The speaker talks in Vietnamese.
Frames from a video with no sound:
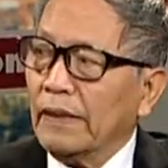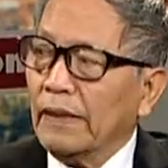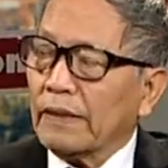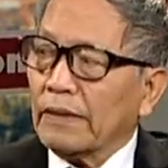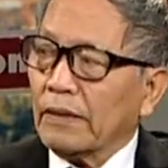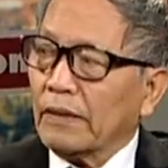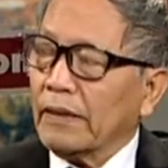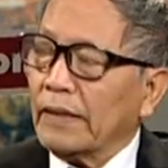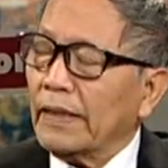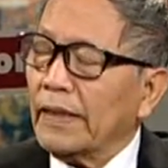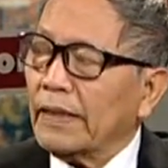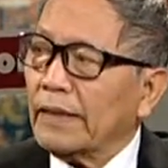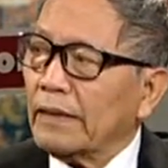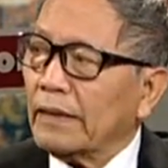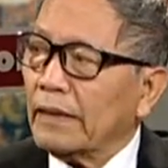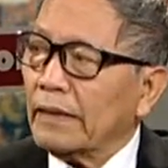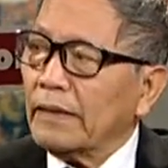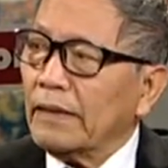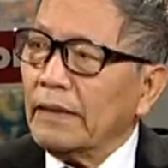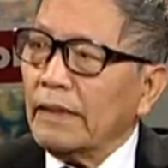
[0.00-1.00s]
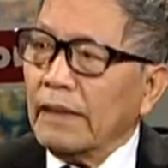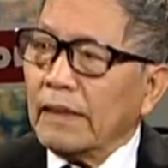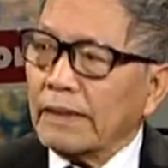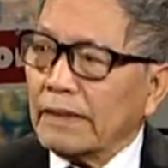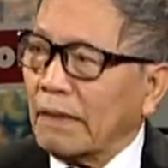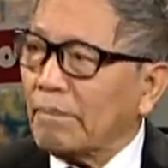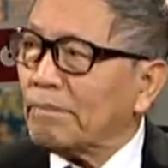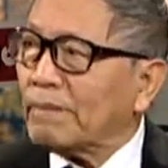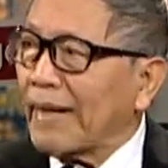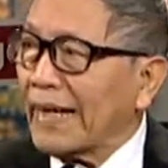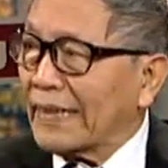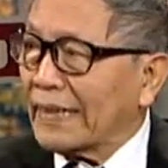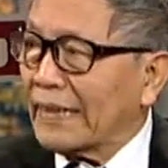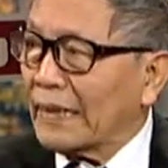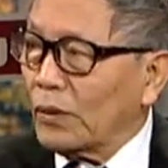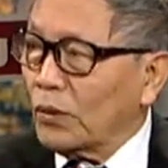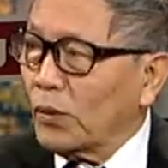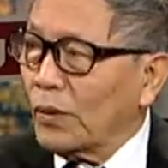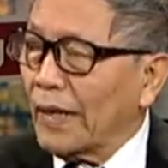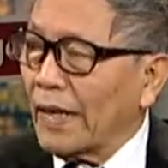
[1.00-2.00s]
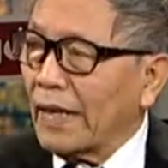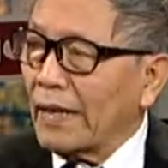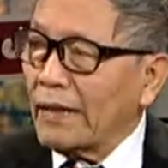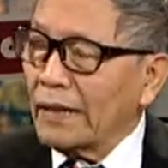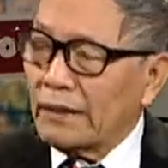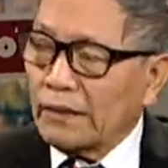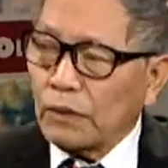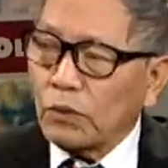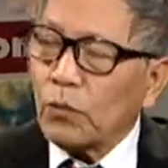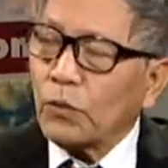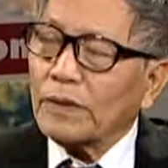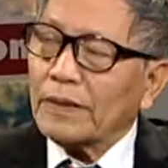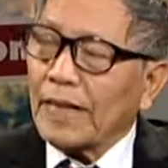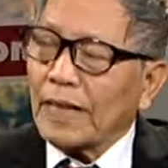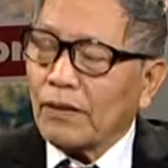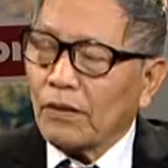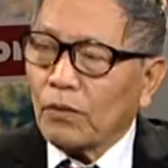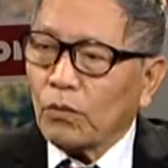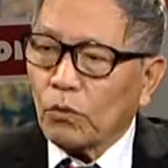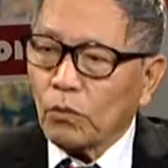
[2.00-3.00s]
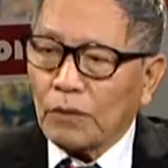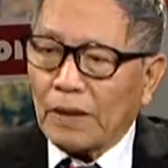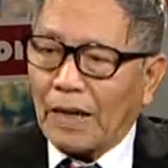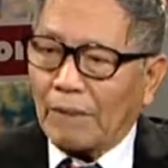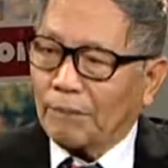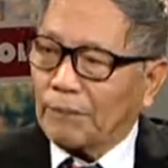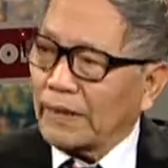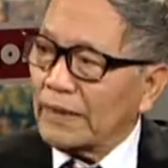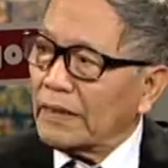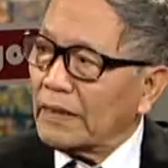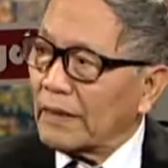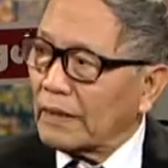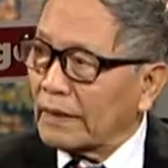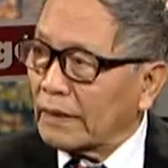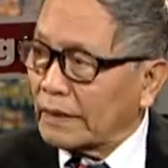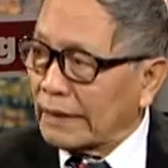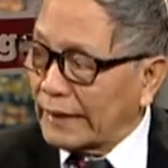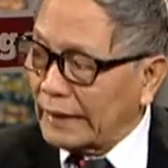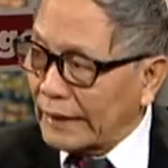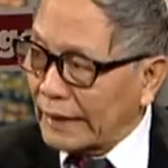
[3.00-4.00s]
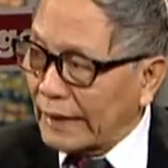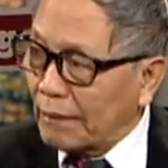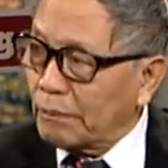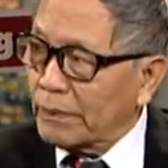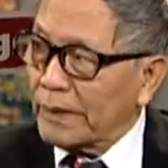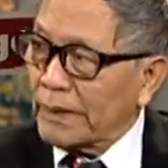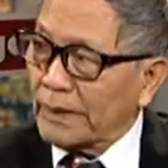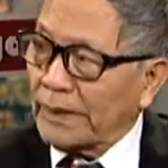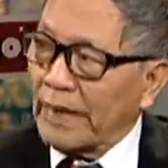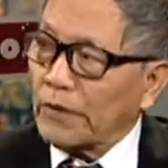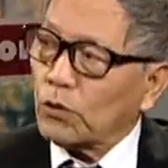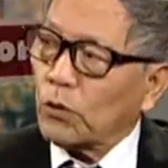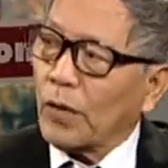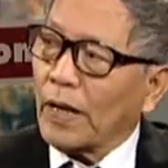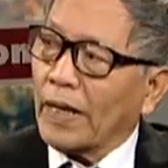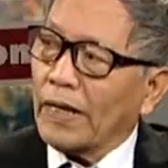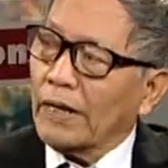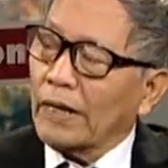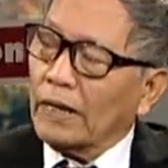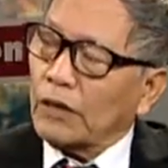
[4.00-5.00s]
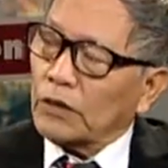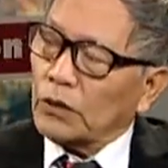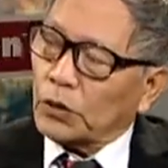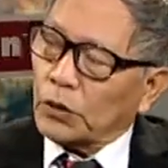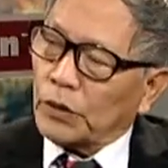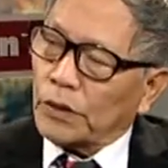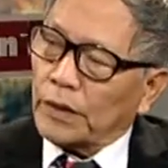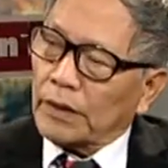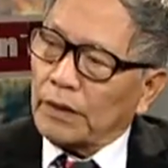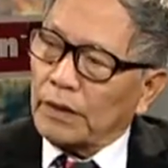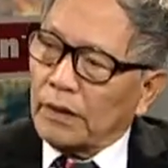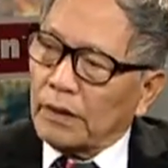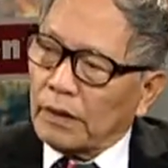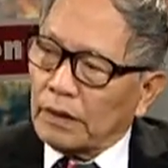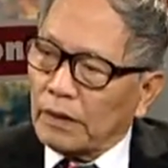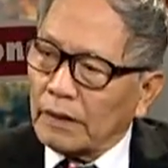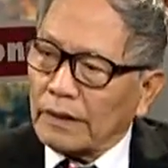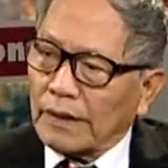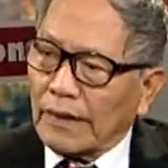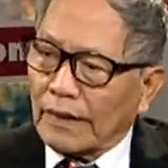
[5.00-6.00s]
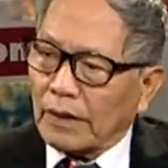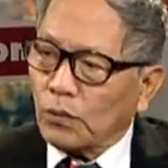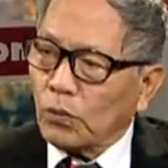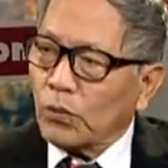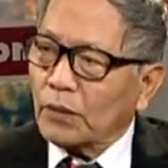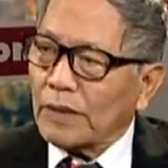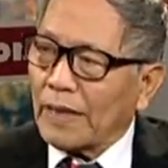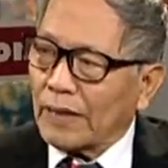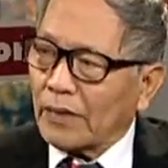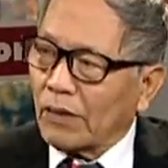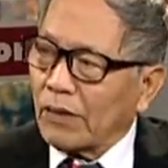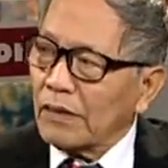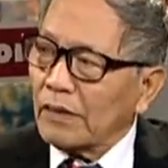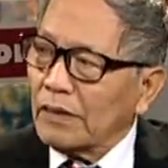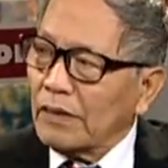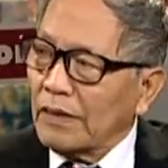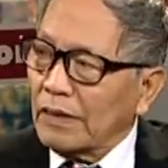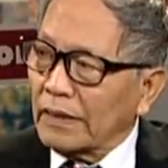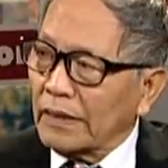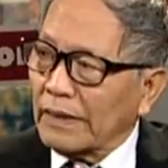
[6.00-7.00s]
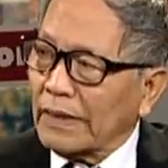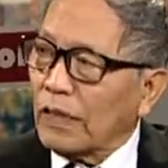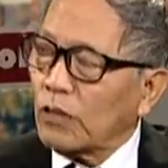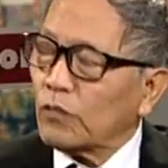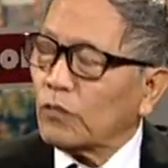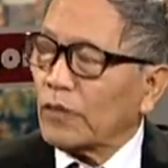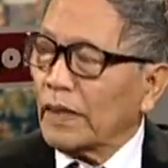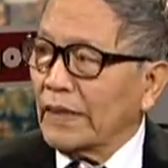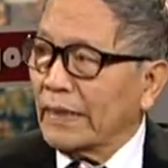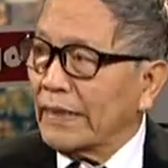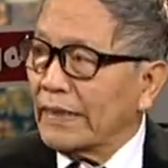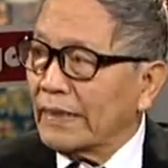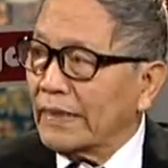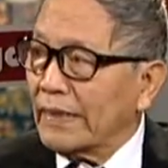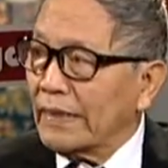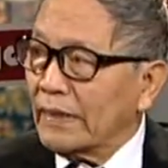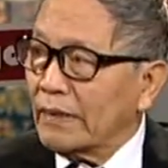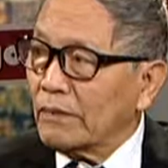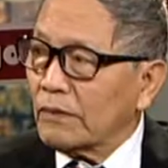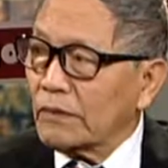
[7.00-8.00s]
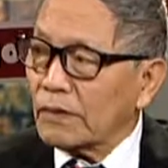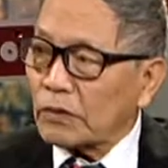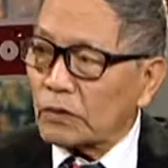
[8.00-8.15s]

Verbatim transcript: thì lên lên tới 5.000 tỷ đô la những quốc gia đó cũng cảm thấy là sẽ bị đe dọa cho nên tất cả các quốc gia đó người ta cũng phải lên tiếng